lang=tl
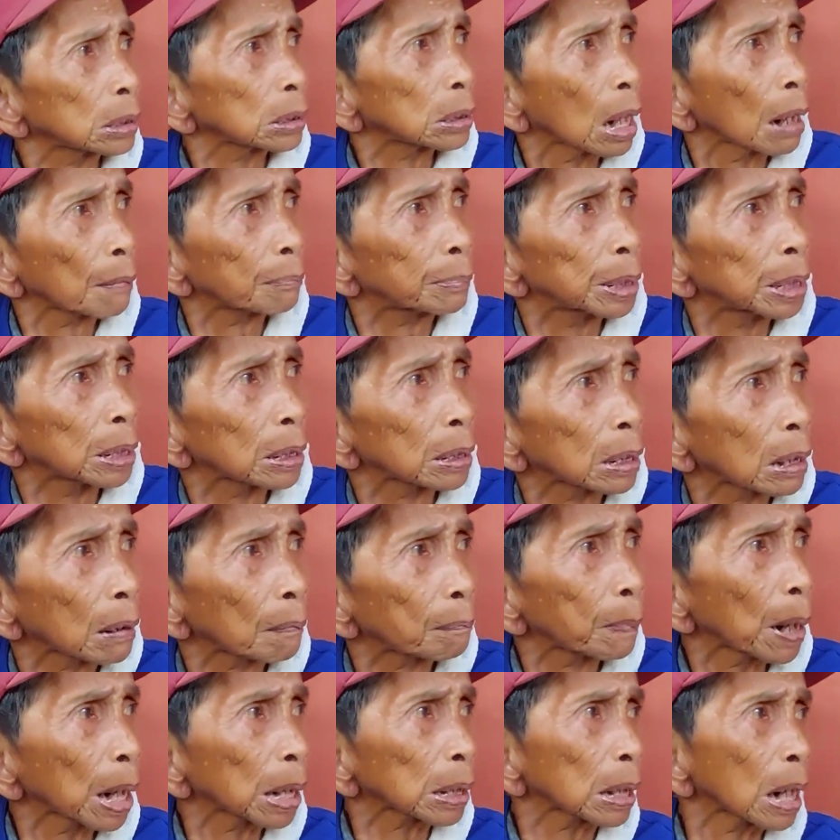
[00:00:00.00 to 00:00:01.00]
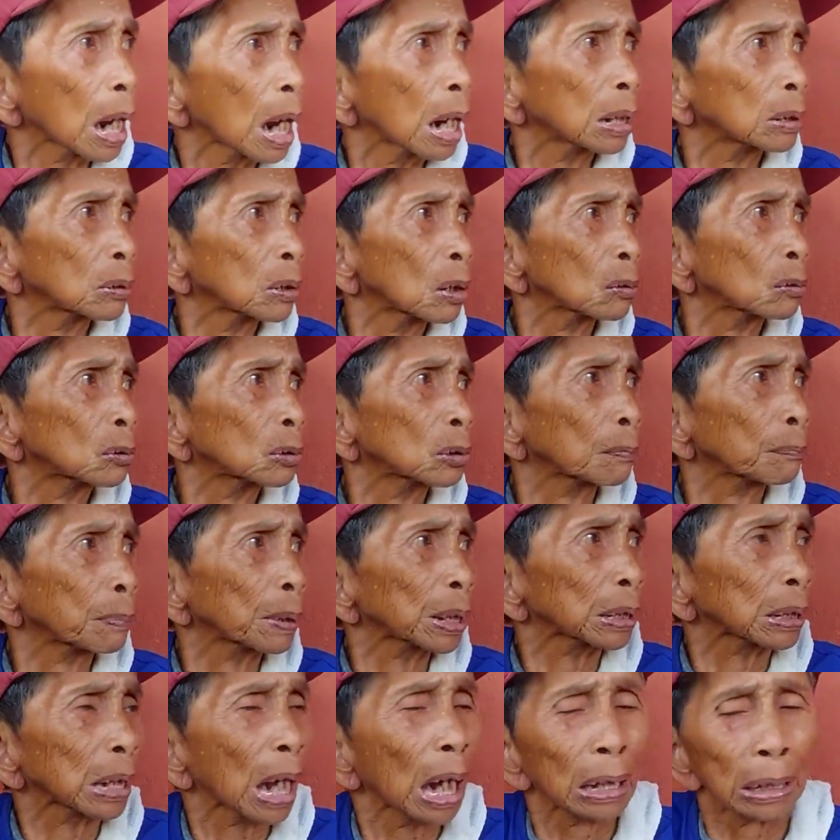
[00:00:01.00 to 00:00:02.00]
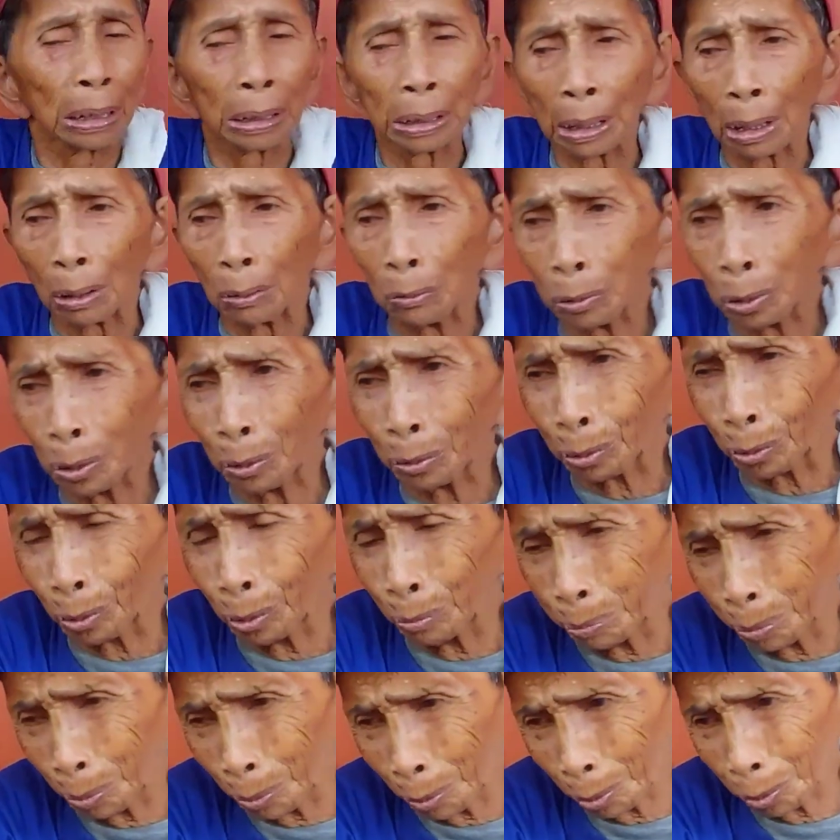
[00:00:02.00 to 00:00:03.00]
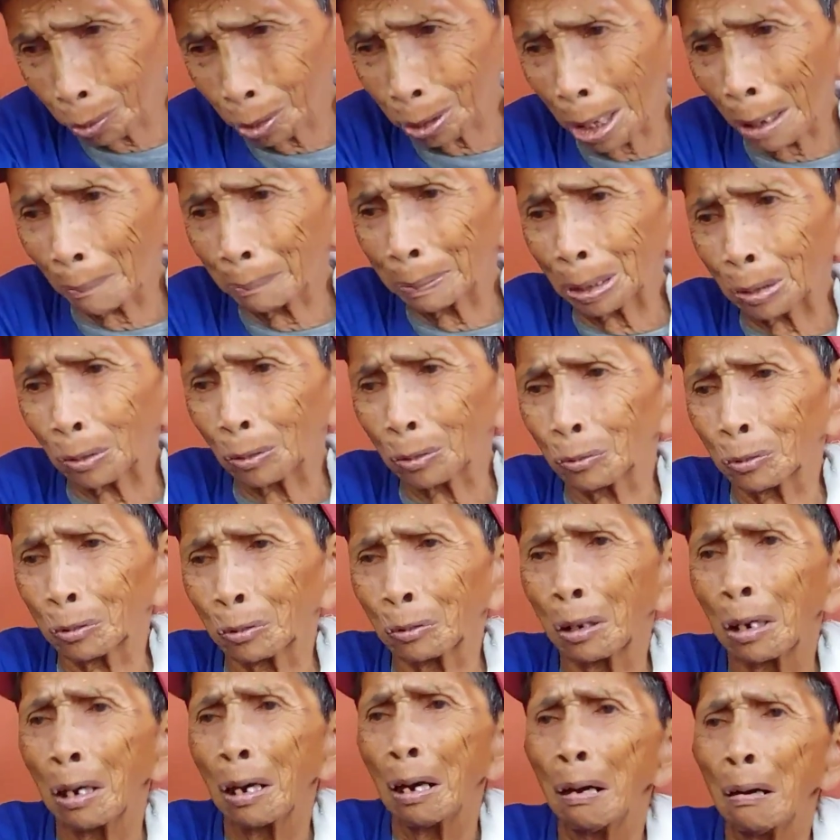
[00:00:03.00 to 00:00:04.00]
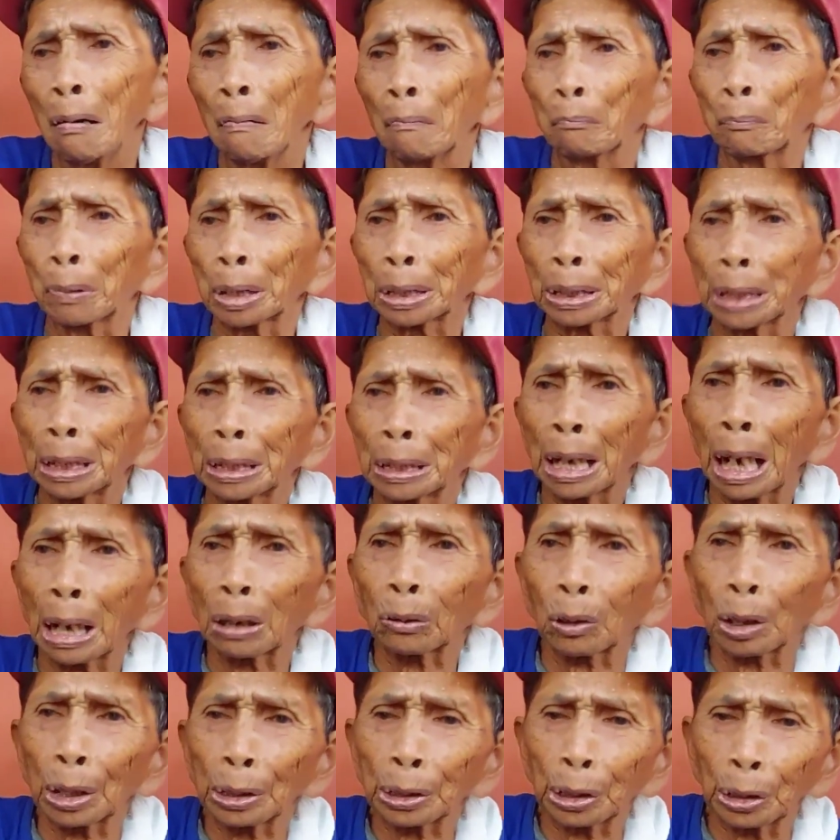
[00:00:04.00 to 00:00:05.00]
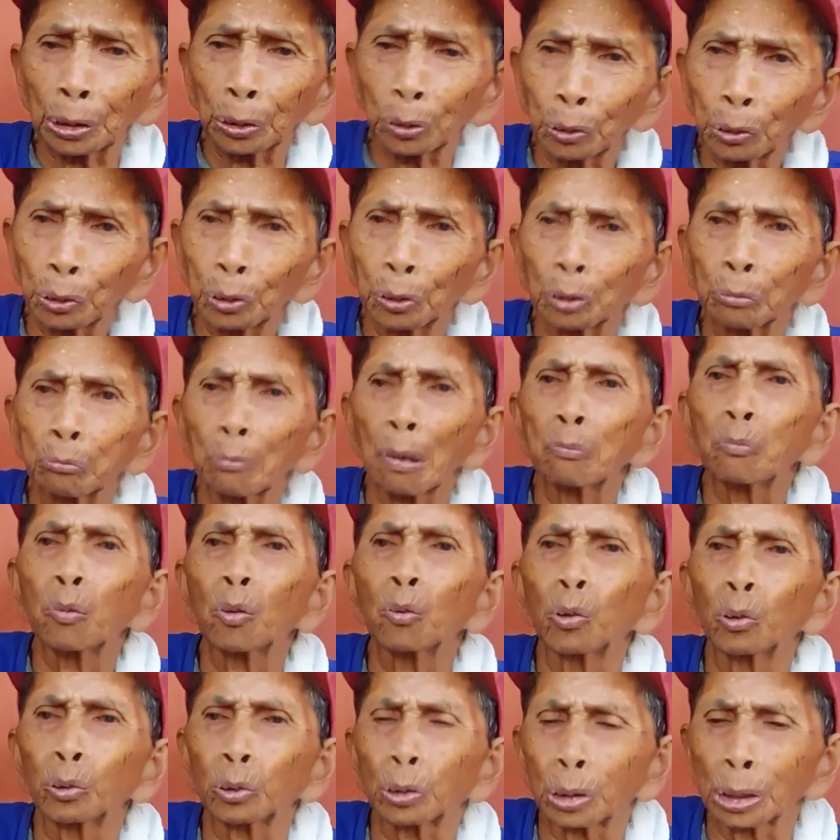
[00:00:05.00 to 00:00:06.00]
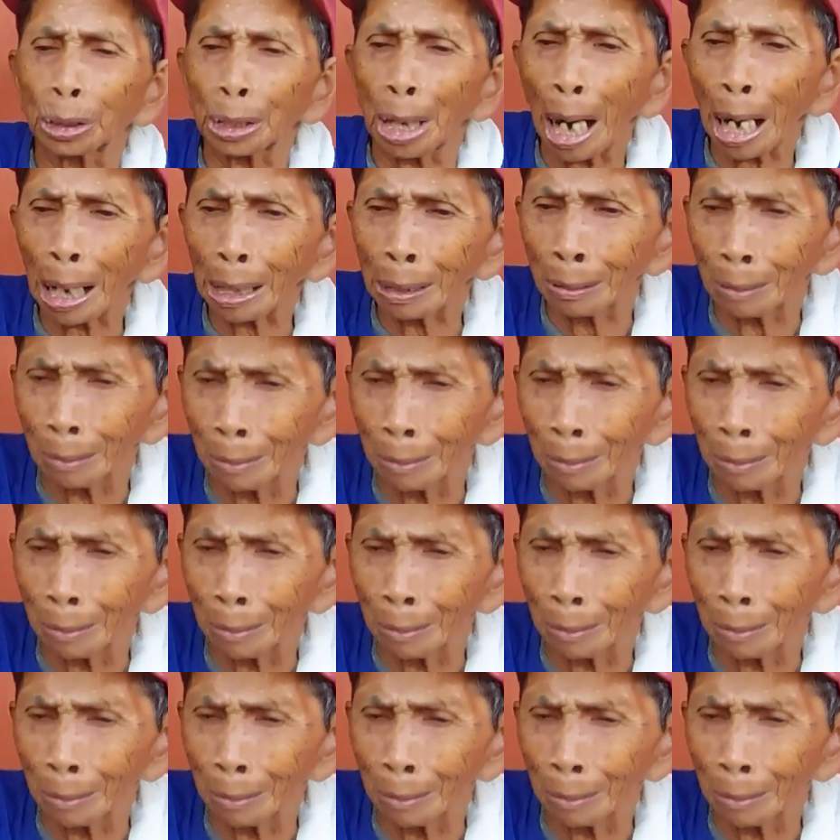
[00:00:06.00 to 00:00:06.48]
sabi mo ng para ano ko, nagpartamis ako, Diyos ko po, sabi ko, mm. mas kay Arban si Junior, mabuot yan.